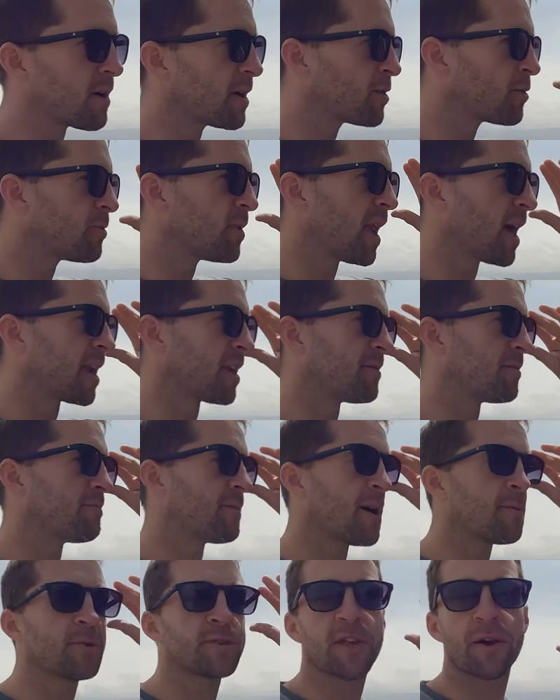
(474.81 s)
se va a nublar.
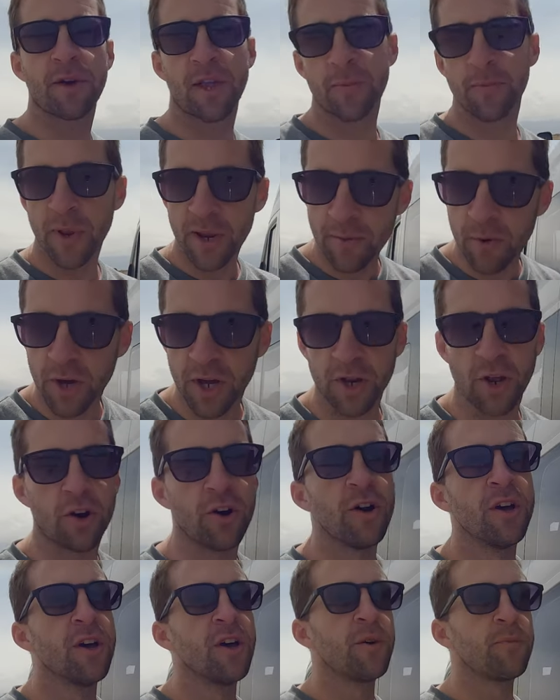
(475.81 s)
Vamos a ver, esperemos que no.